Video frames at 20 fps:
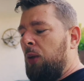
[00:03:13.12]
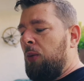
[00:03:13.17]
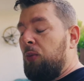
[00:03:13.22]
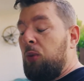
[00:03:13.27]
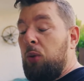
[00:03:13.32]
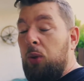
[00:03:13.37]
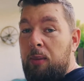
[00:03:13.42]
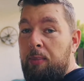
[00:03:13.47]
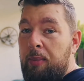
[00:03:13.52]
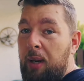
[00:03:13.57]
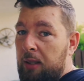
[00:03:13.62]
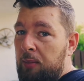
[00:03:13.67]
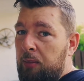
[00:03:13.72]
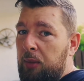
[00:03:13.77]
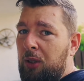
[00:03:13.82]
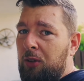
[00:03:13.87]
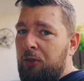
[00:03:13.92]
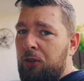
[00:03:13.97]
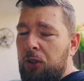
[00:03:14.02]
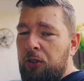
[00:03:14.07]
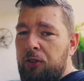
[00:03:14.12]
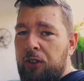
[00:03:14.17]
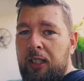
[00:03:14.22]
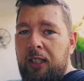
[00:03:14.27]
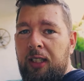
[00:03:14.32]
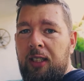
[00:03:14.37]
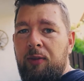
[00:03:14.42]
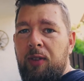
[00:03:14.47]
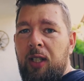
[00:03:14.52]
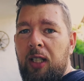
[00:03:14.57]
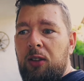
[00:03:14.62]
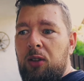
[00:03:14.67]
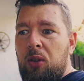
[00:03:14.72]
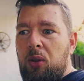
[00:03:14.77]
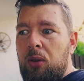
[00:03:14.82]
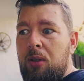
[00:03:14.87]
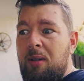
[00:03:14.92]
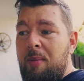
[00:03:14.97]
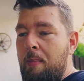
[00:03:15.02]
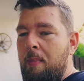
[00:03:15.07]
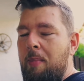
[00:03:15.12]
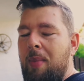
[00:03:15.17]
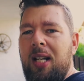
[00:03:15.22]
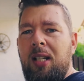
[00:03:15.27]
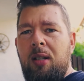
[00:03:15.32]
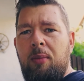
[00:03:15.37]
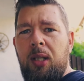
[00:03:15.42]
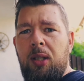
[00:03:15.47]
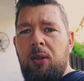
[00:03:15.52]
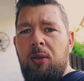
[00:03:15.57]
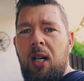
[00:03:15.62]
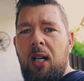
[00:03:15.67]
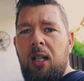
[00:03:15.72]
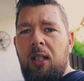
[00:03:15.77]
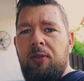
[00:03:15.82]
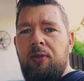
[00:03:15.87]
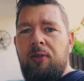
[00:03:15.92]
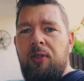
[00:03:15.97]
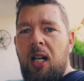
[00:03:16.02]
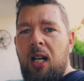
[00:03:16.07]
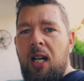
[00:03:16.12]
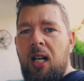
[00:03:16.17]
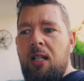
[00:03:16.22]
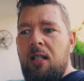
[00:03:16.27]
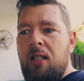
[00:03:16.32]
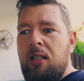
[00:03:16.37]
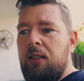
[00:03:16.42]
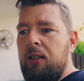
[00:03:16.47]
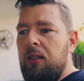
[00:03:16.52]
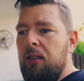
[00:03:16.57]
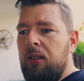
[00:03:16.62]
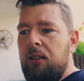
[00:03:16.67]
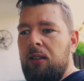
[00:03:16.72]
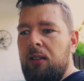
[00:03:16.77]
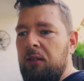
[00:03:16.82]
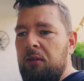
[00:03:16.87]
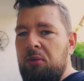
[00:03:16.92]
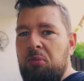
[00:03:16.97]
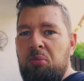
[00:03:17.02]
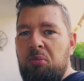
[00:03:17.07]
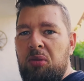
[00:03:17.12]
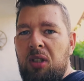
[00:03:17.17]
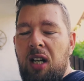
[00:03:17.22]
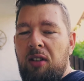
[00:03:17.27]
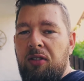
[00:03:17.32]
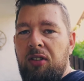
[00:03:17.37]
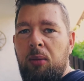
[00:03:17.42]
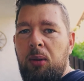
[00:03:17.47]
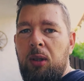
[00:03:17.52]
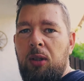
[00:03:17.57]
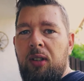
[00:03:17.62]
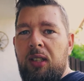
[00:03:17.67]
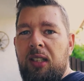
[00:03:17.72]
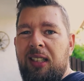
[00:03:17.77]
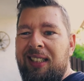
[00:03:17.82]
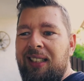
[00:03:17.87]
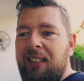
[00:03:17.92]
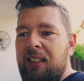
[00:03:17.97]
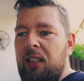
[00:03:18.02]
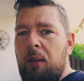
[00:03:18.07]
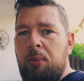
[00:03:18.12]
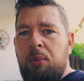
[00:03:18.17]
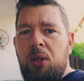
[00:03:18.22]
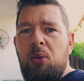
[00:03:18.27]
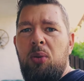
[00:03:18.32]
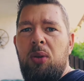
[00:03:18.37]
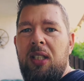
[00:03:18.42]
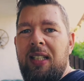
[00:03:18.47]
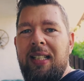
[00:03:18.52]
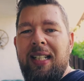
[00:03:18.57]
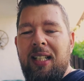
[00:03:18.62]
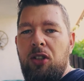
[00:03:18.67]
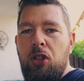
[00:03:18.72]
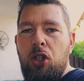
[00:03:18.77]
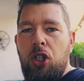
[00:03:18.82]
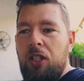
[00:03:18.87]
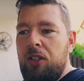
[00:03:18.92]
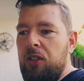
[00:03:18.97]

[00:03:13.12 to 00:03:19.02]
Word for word: wo die beiden Mikrofone verglichen werden. Und meiner Meinung nach war äh, die Aufnahmequalität absolut identisch.